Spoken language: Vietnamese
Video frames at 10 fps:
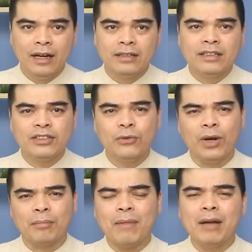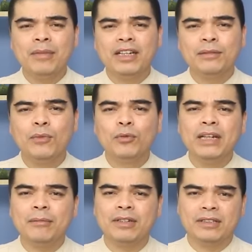Nhưng trong khoảng ba mươi đến bốn
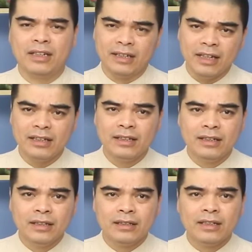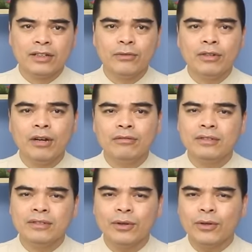mươi năm trở lại đây thì cũng
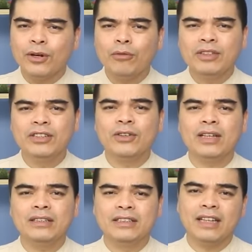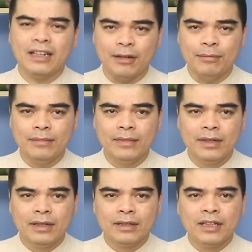không tôi cũng không nhớ rõ chính xác lắm,
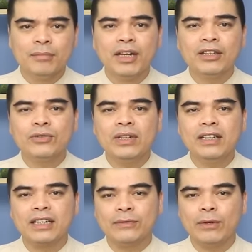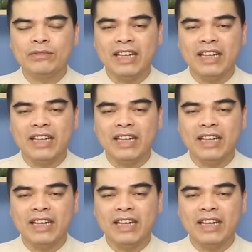thì mới xuất hiện cái phong